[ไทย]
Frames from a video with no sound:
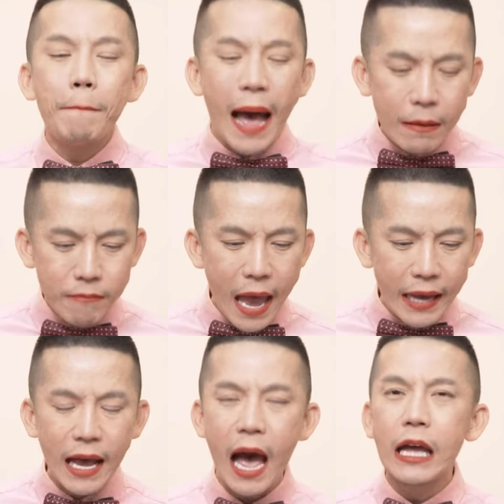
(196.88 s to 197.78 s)
มากมาย
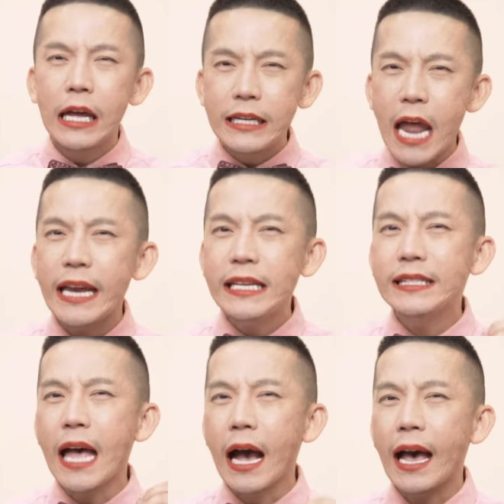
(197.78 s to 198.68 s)
ค่ะใน
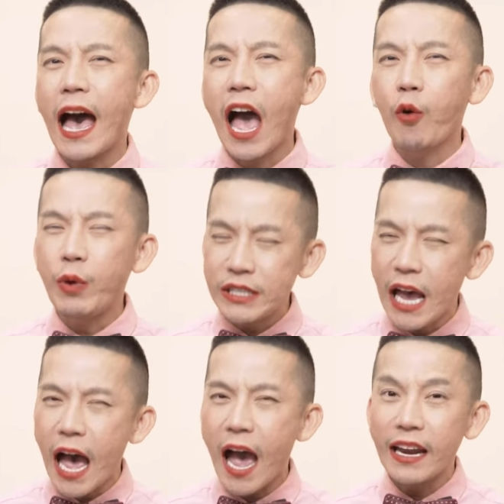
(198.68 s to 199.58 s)
สาขาวิ
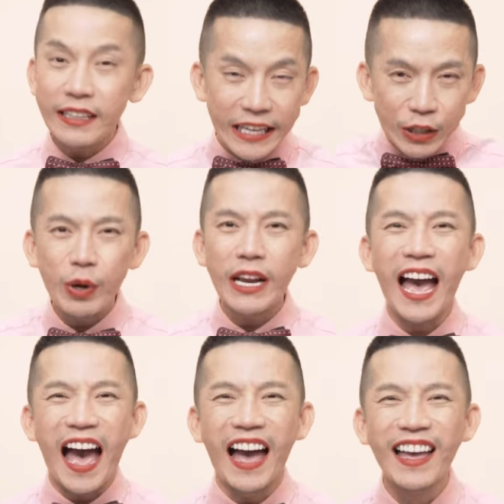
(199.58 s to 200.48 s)
ชานี้ด้วย
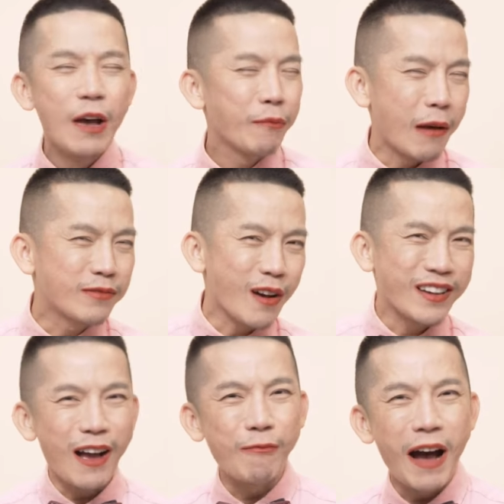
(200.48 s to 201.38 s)
นะคะคำตอบ
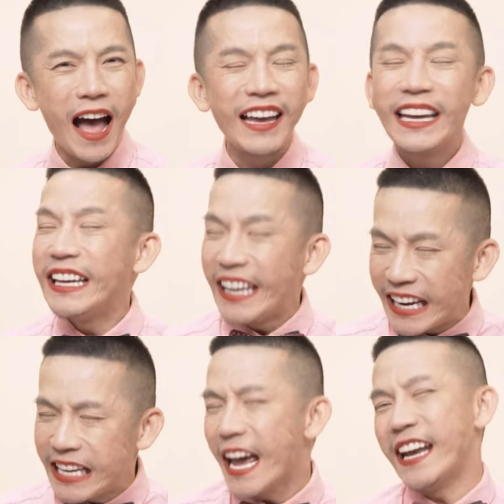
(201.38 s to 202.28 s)
คือคำว่า
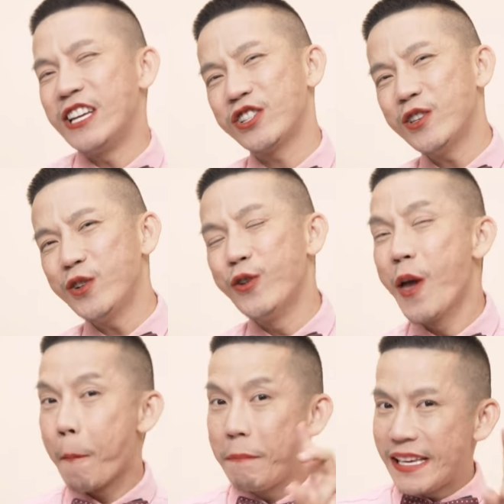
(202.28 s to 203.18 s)
in addition to
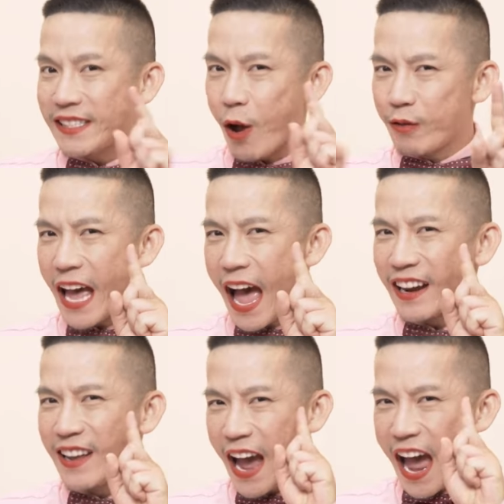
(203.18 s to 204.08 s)
มี2อย่าง
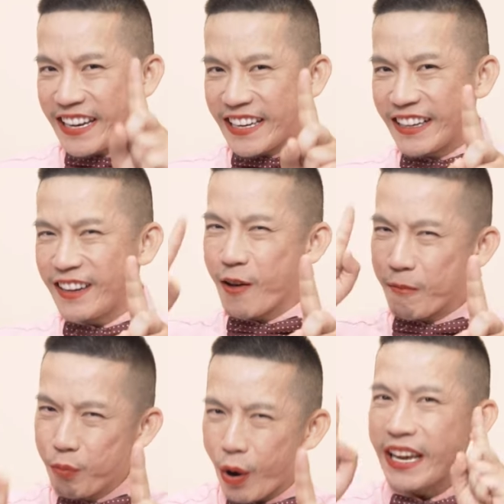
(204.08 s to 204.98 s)
อันนึง
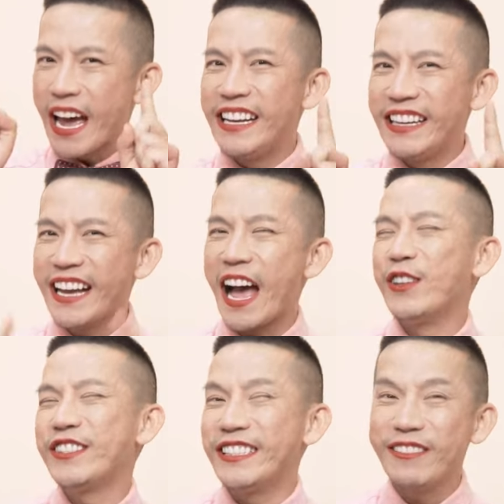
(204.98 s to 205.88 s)
บวกอันนึงค่ะ
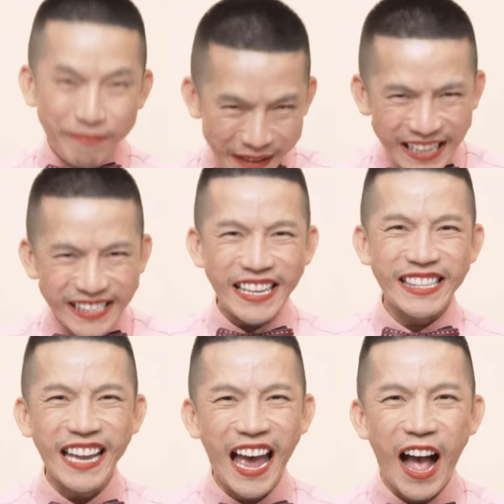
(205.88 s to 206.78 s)
จึง make
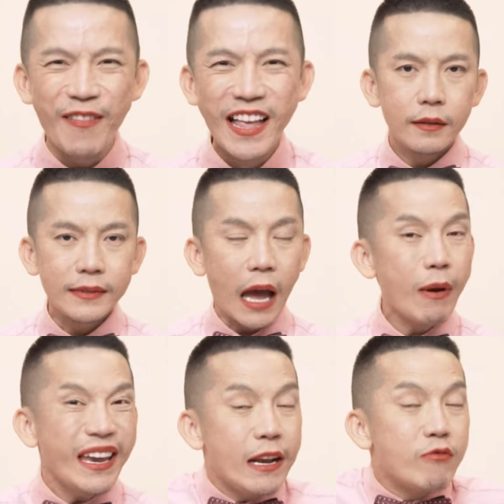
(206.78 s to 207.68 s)
sense นะคะแต่คำ
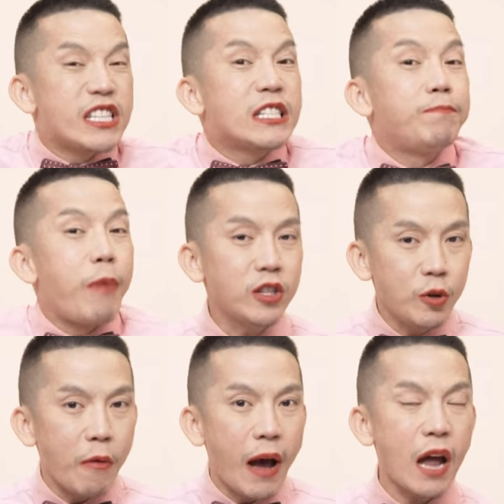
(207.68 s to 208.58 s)
ว่า in response to
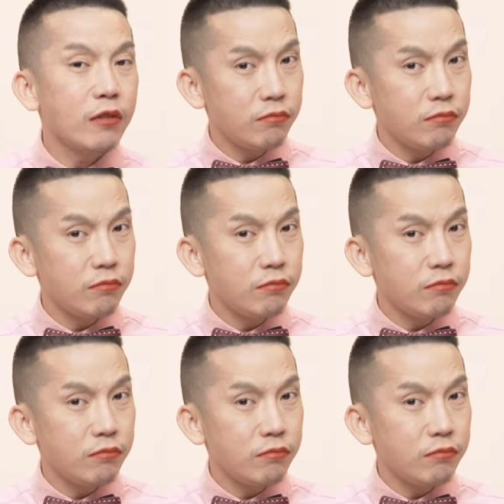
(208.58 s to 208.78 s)
แปลว่า